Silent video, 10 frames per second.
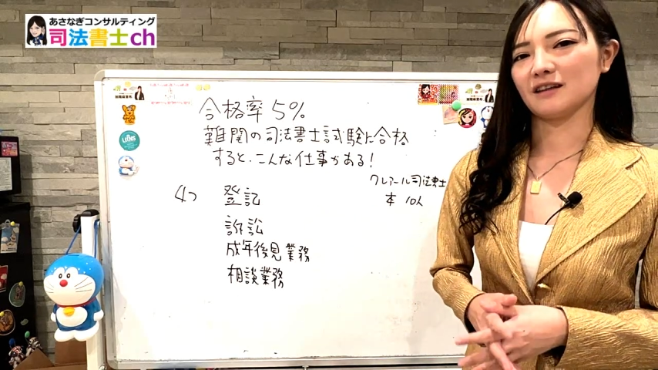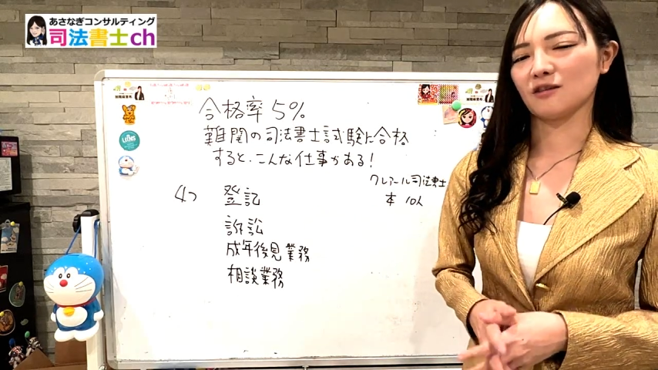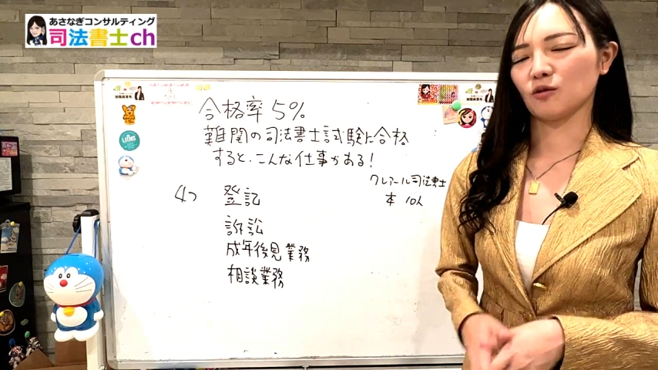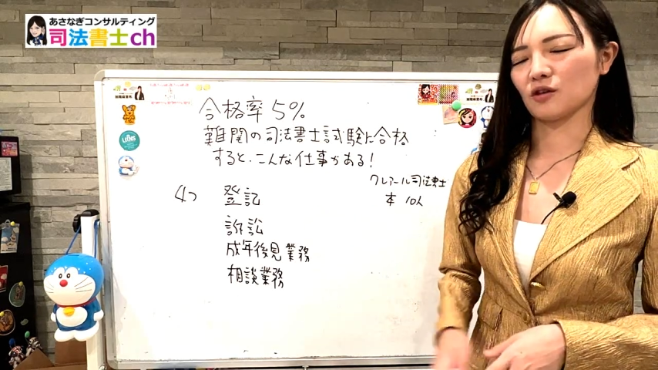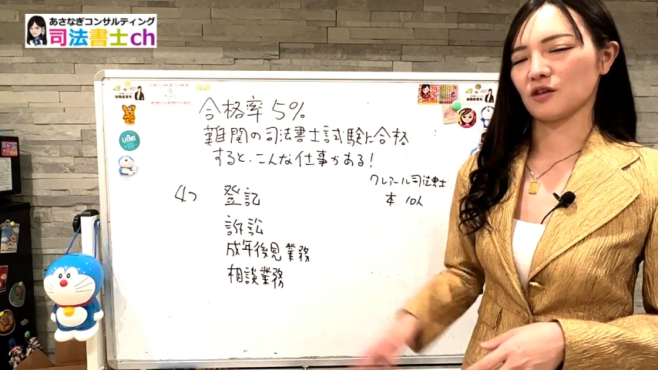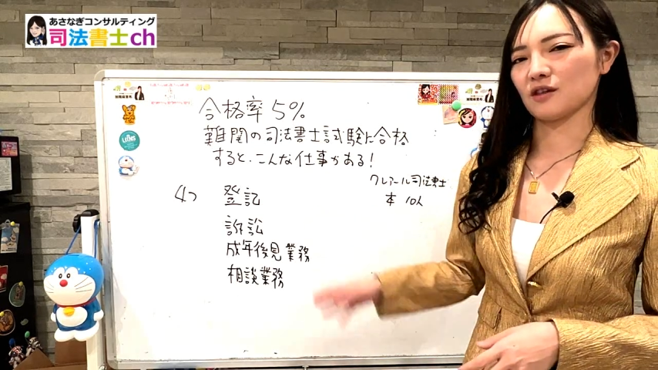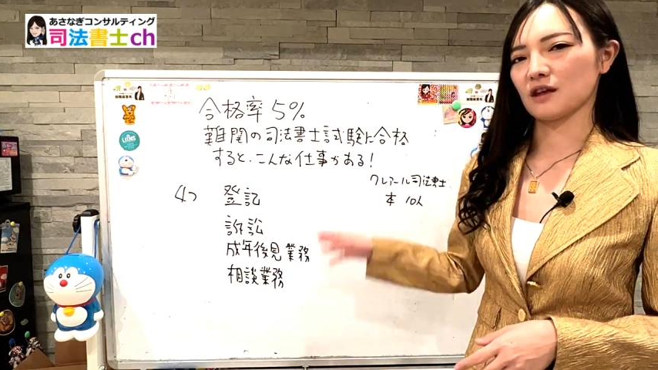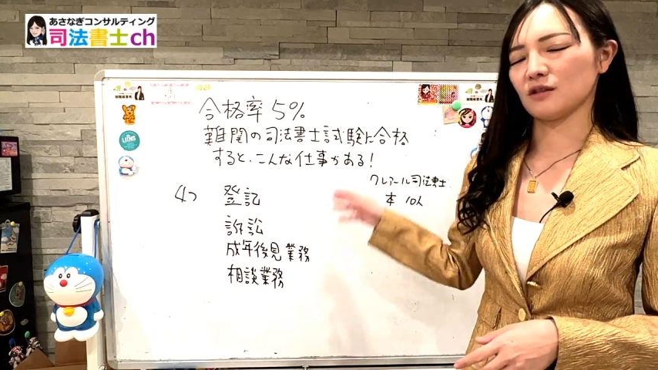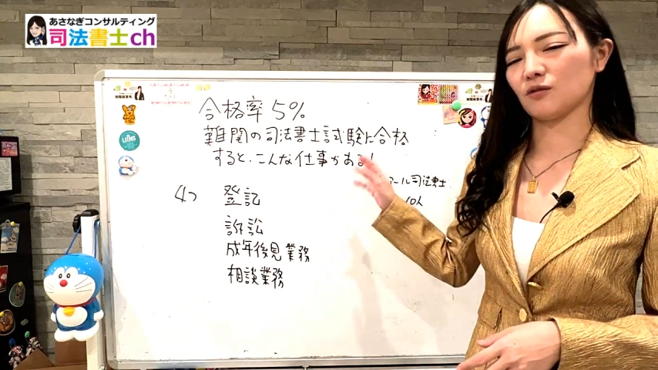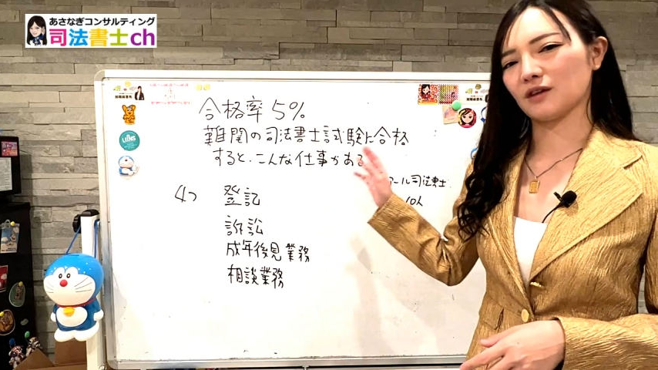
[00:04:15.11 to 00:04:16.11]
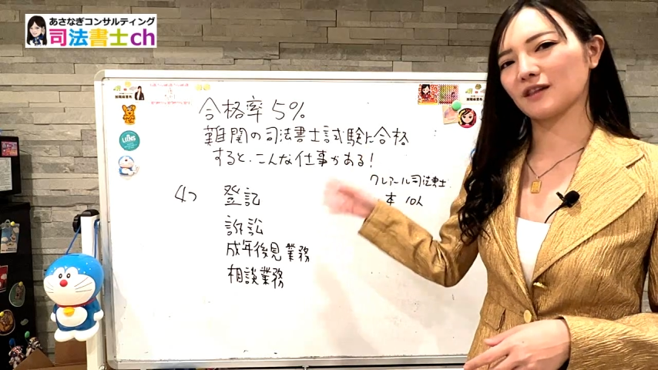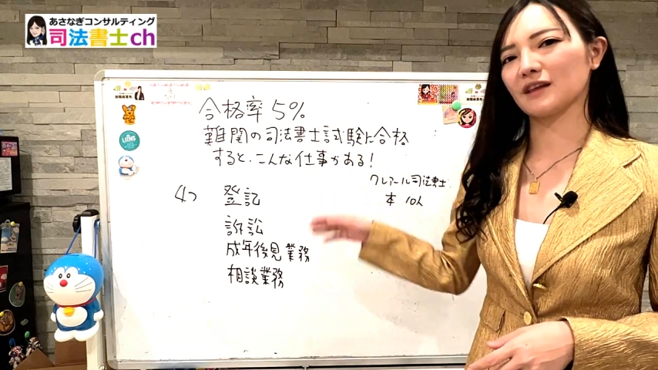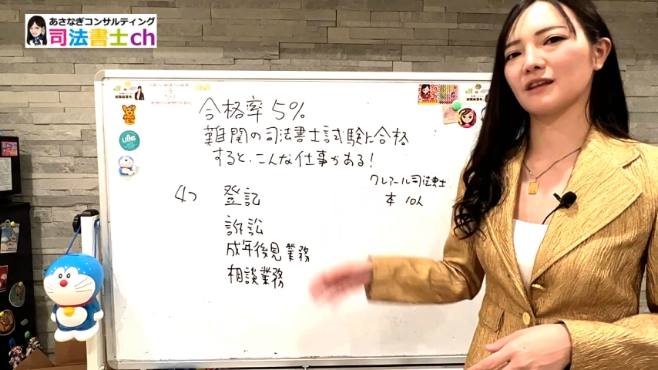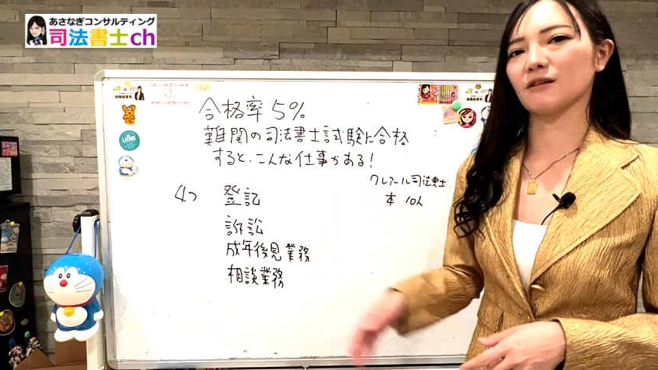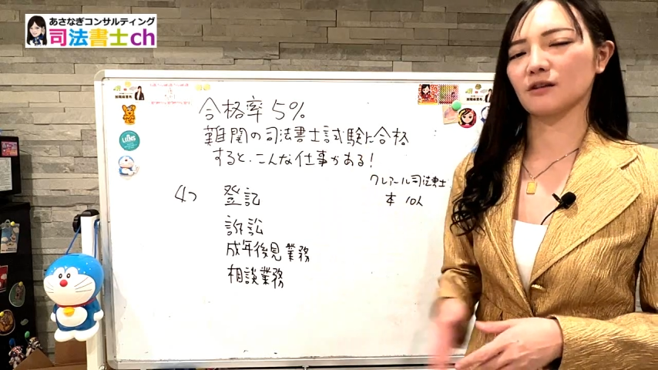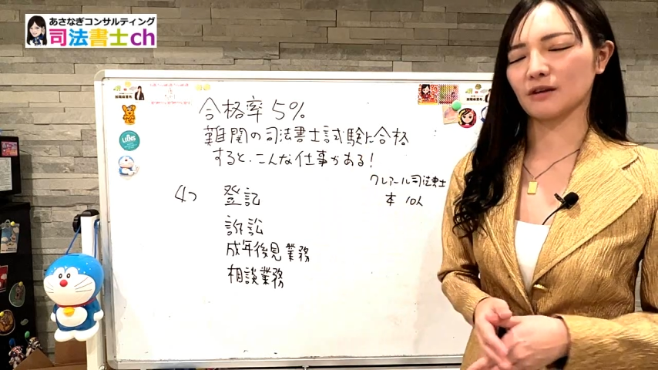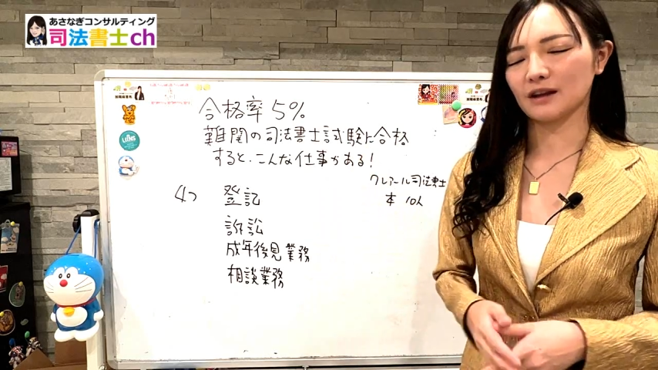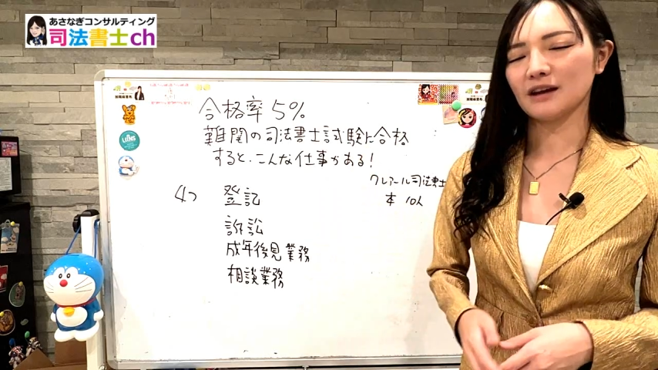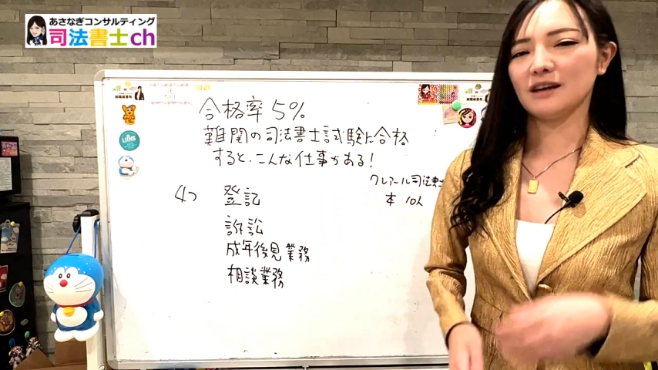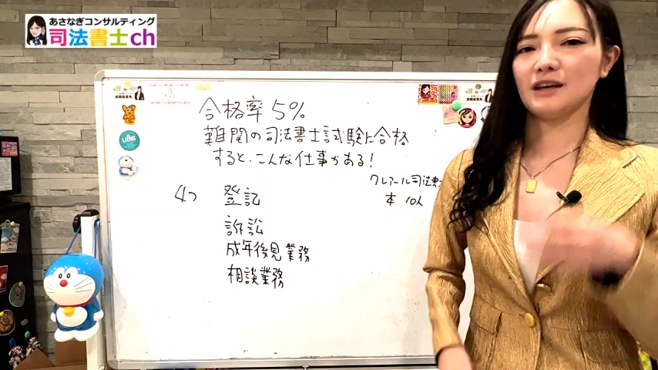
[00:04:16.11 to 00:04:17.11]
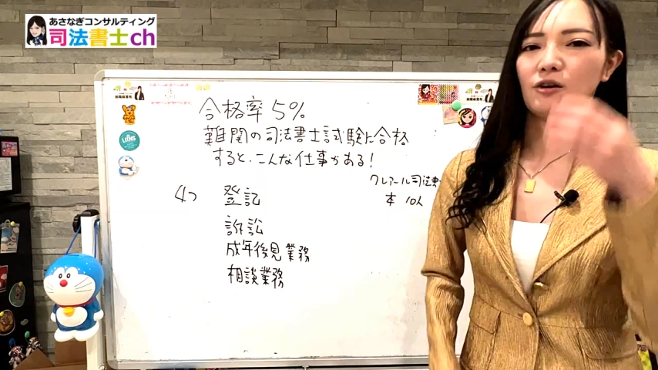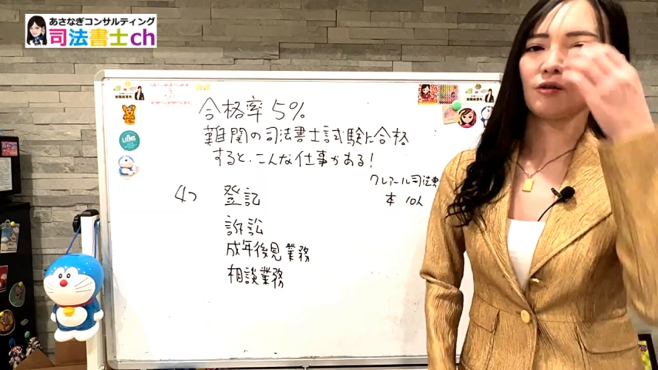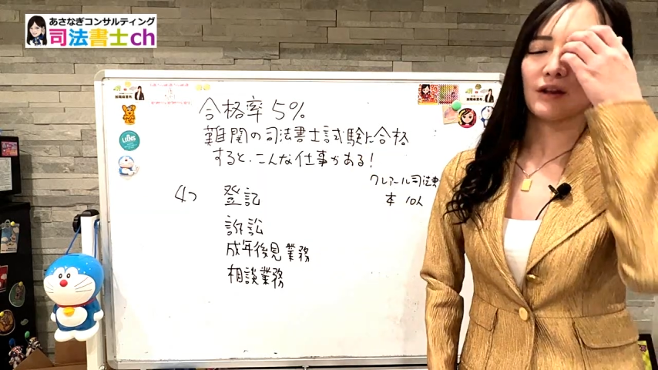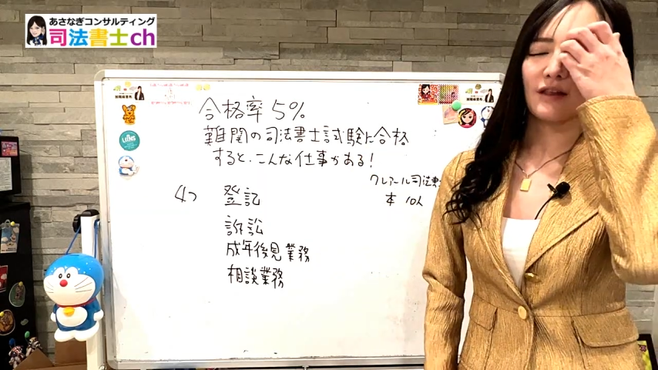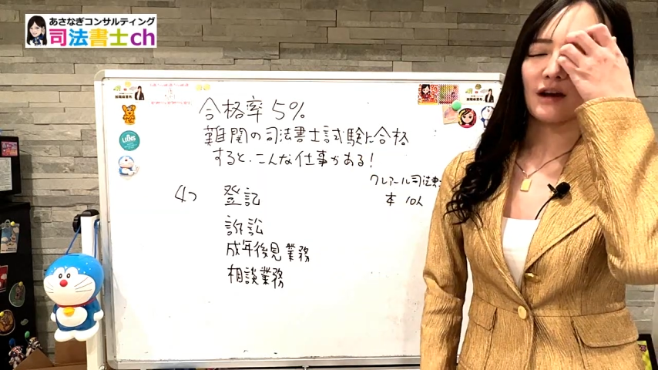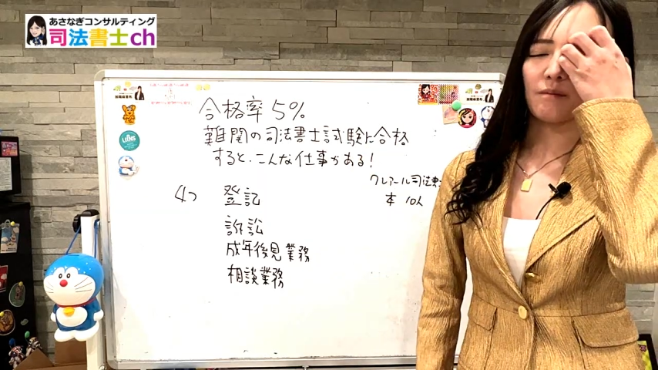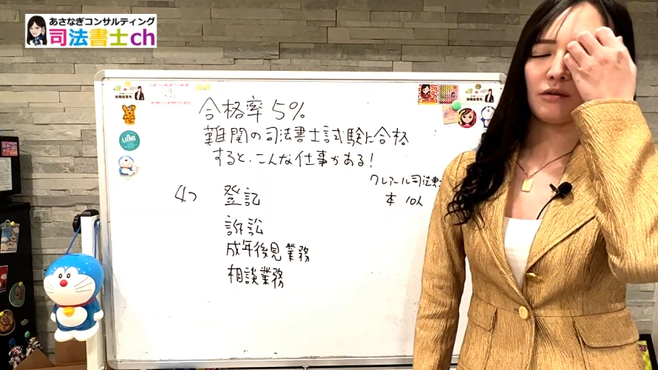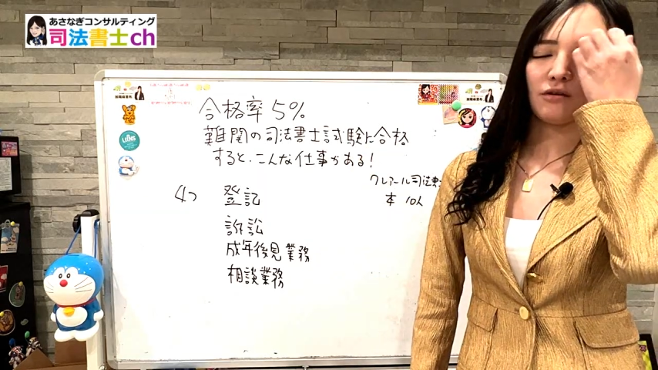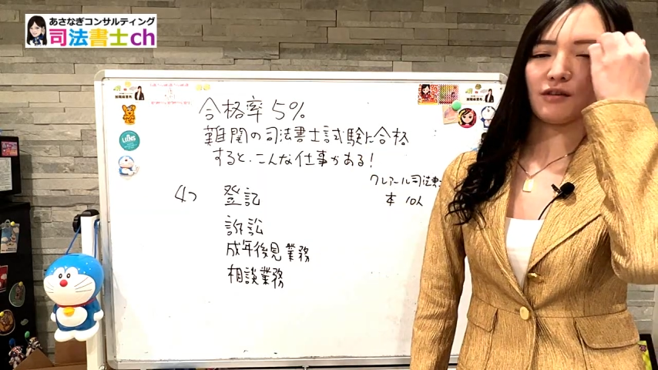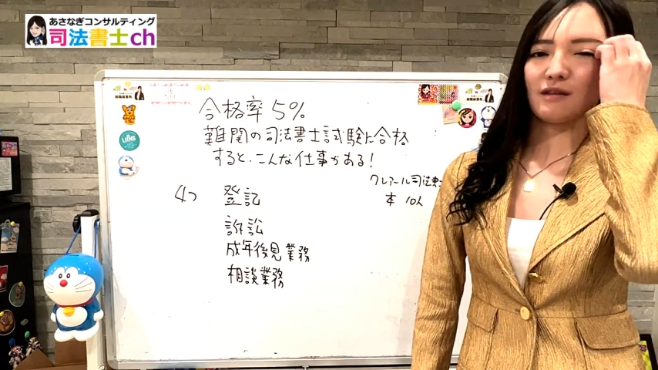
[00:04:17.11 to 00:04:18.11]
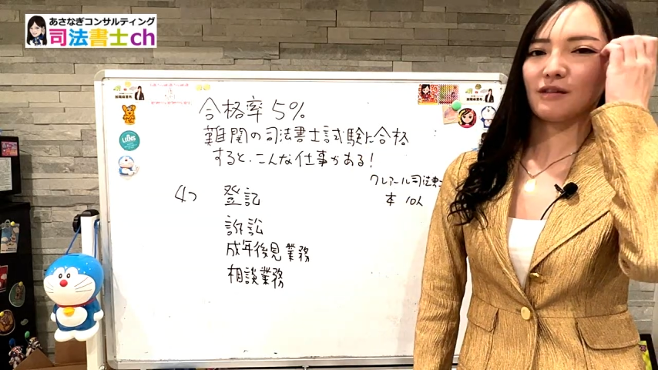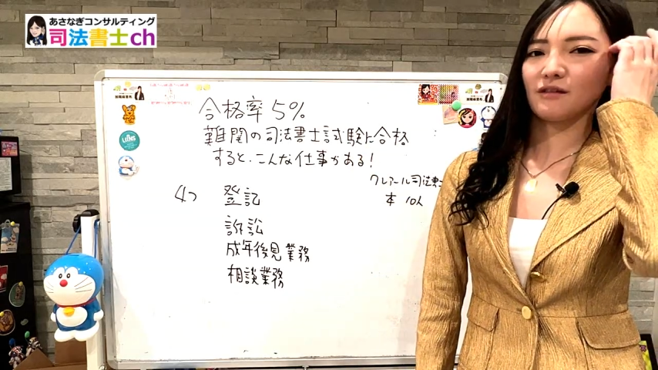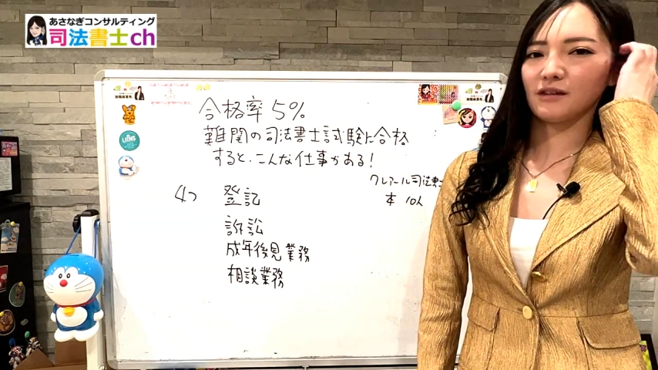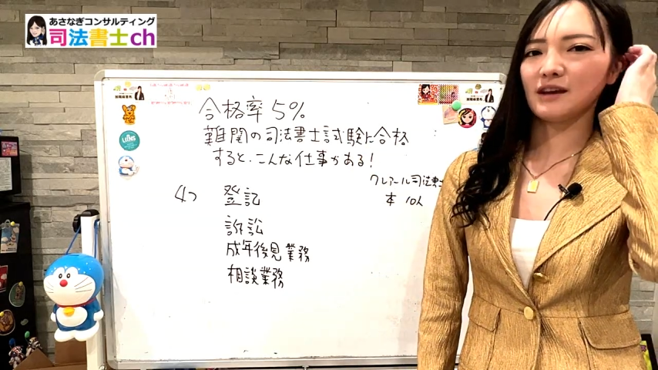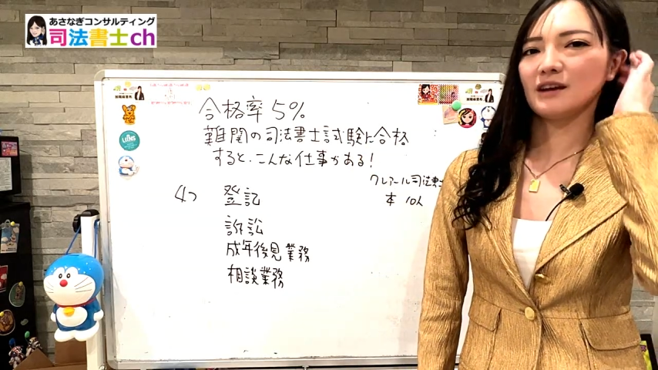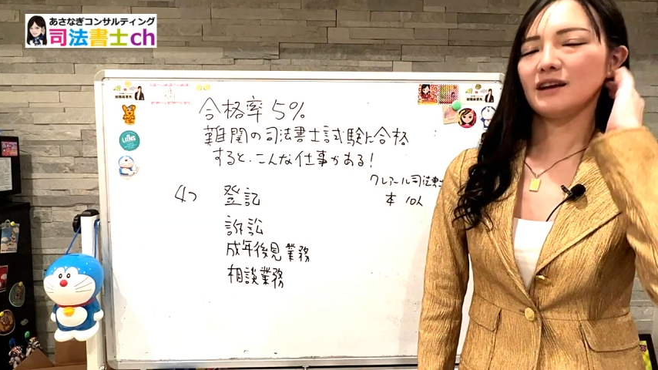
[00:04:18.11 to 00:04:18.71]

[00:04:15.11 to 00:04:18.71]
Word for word: 司法書士試験どんな試験なのかとかねいろいろ私アップロードしてますので、